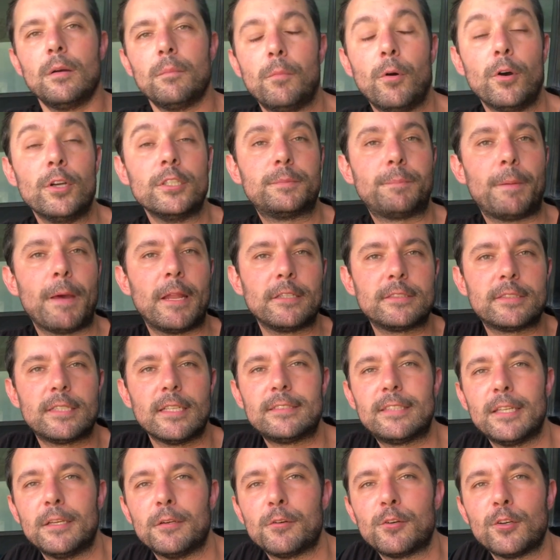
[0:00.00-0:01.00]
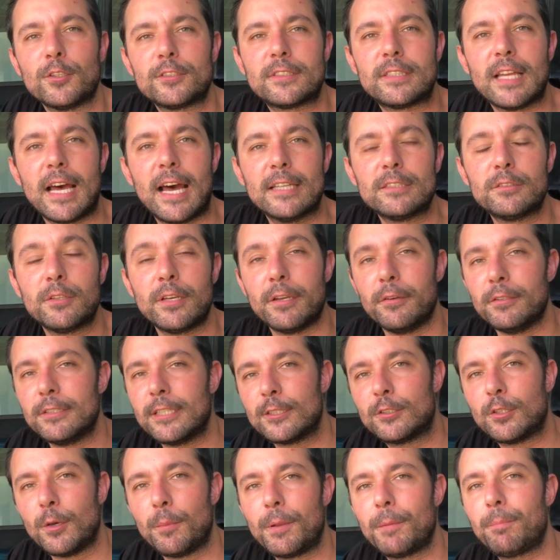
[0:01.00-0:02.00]
Bom, espero que vocês tenham gostado. Eu
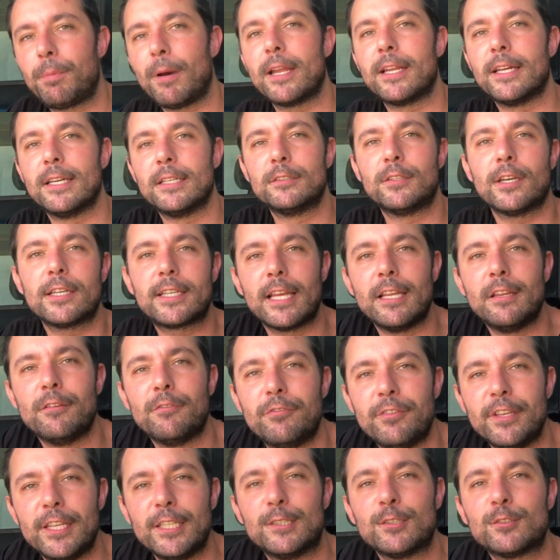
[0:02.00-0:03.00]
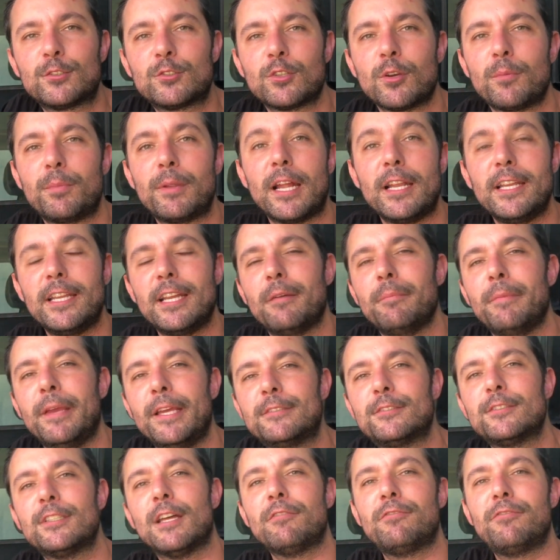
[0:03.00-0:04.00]
ainda estou preparando aquele vídeo sobre
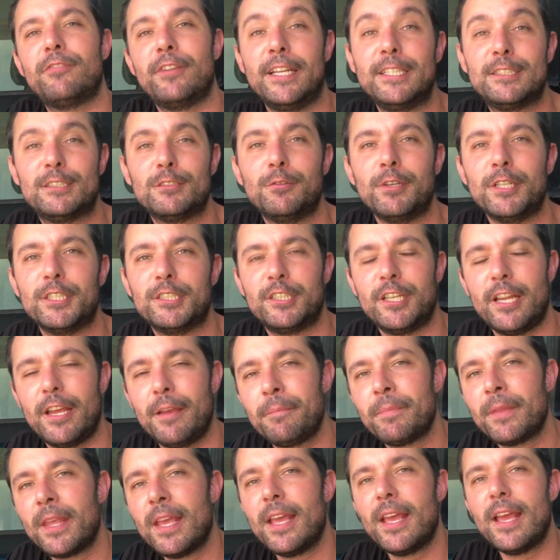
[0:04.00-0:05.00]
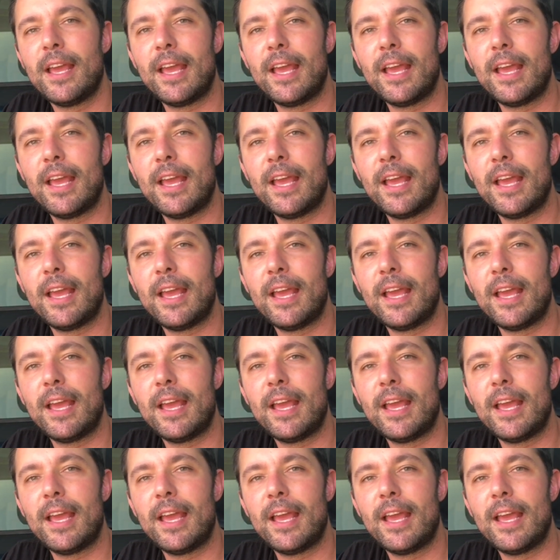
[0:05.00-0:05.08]
alinhamento da frente do EG.